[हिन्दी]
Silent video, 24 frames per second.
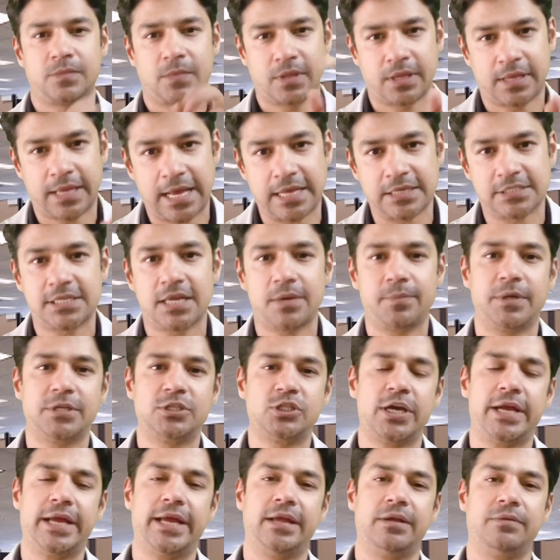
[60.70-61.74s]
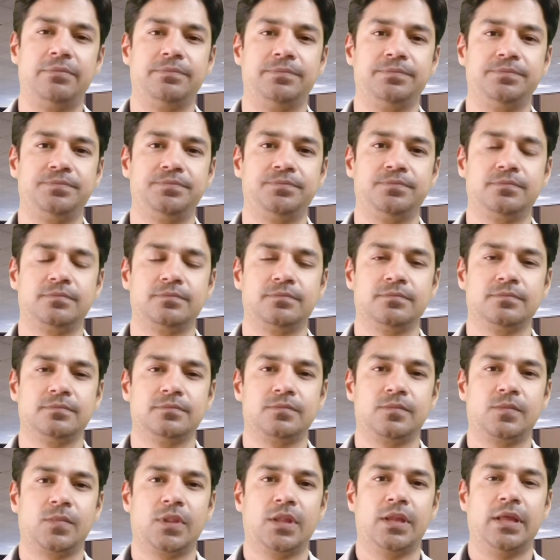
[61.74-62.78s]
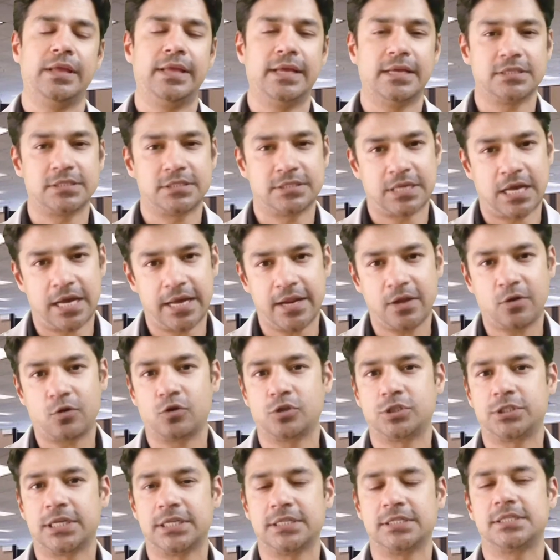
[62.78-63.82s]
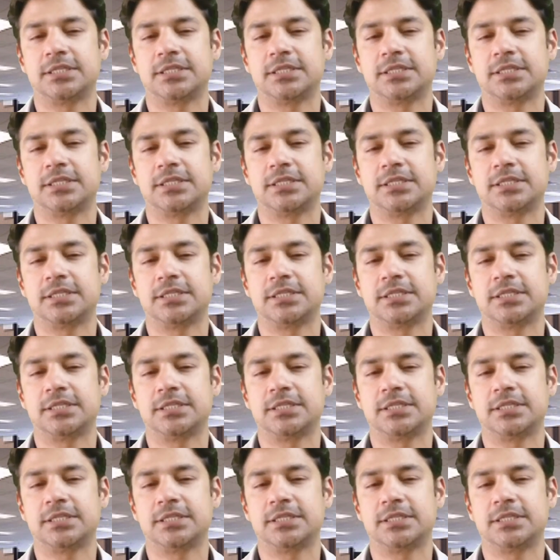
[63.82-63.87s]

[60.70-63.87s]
कैसे बचें ये सारे क्वेश्चंस